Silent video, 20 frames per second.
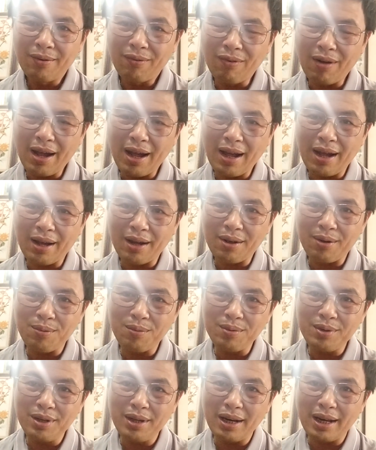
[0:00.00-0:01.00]
và
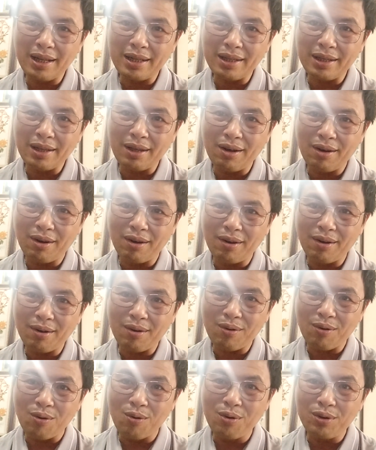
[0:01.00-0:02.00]
cũng như là gì họ
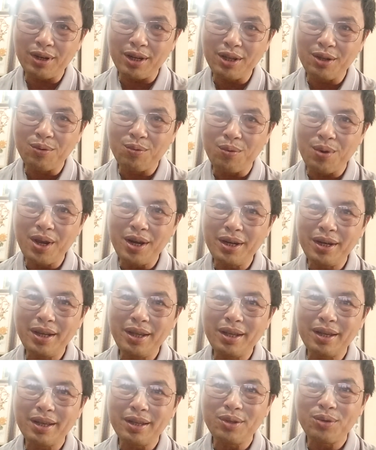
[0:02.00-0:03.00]
cố tình quên
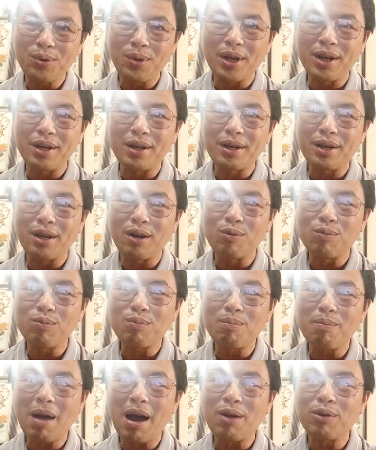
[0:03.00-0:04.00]
đi cái truyền thống
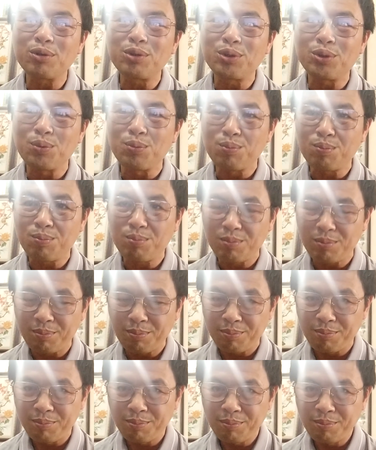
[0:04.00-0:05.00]
bao dung
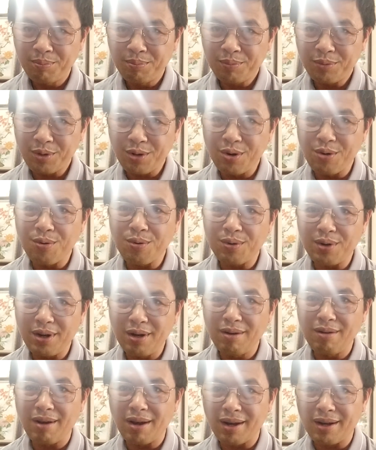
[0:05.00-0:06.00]
độ
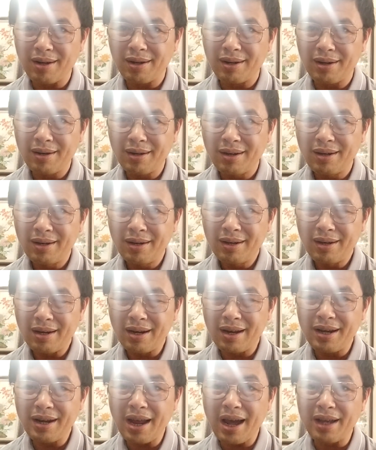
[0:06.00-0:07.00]
lượng
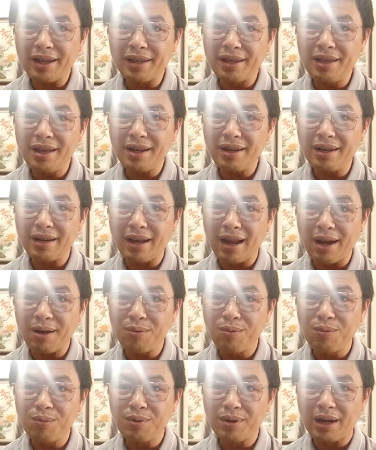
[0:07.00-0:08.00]
lấy đại nghĩa để
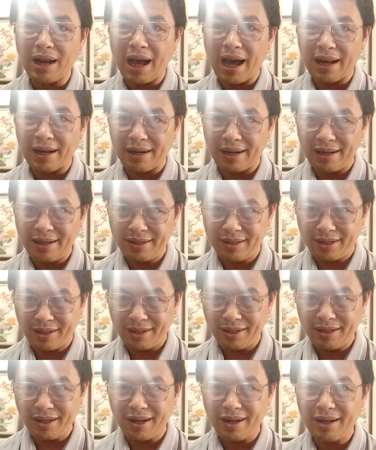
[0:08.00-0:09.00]
thắng hung tàn lấy
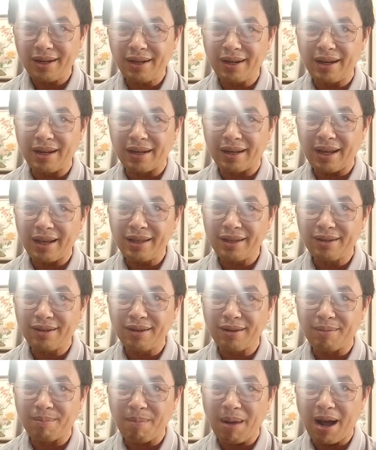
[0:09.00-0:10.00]
trí nhân để thay
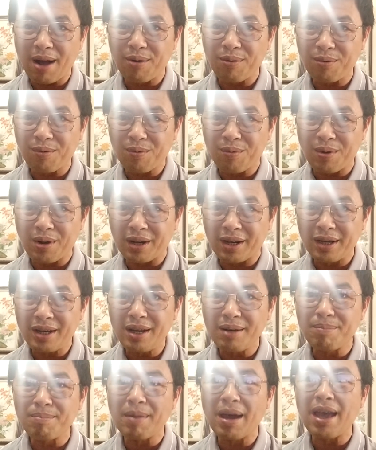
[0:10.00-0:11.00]
cường bạo của cái
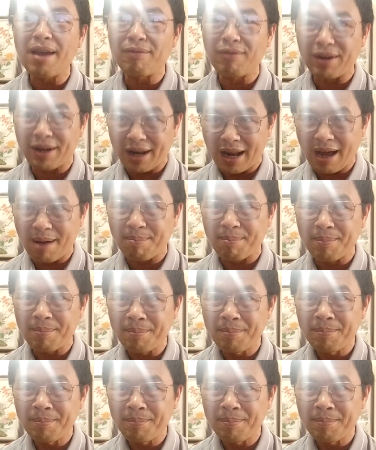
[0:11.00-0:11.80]
đất mẹ Việt Nam